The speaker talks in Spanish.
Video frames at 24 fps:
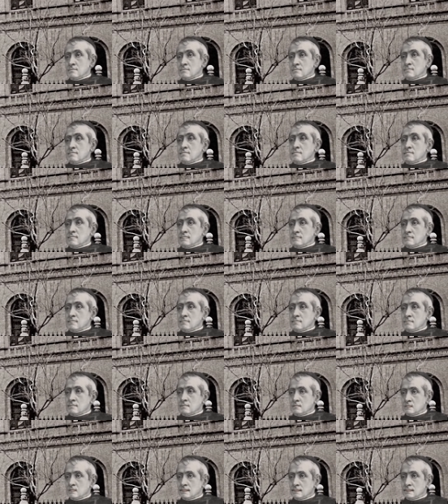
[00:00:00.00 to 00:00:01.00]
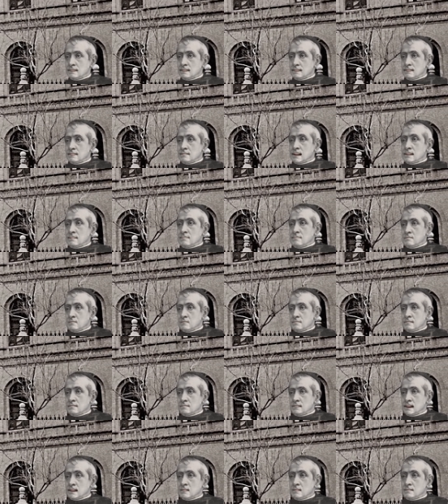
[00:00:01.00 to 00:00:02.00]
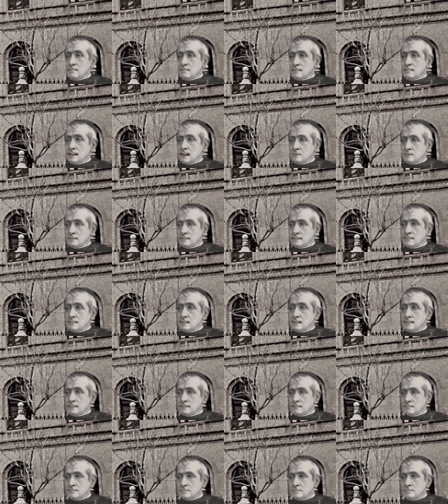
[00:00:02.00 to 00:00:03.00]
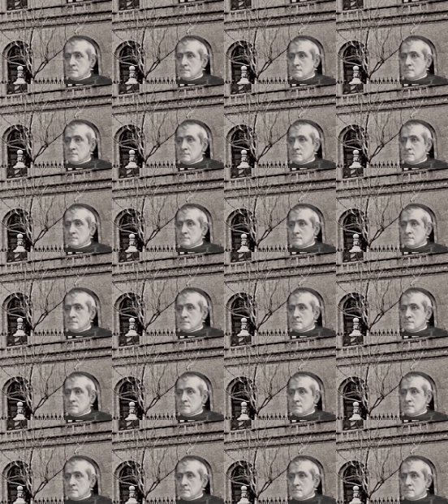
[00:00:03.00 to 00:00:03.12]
Fui nombrado sucesivamente canónigo de Gerona,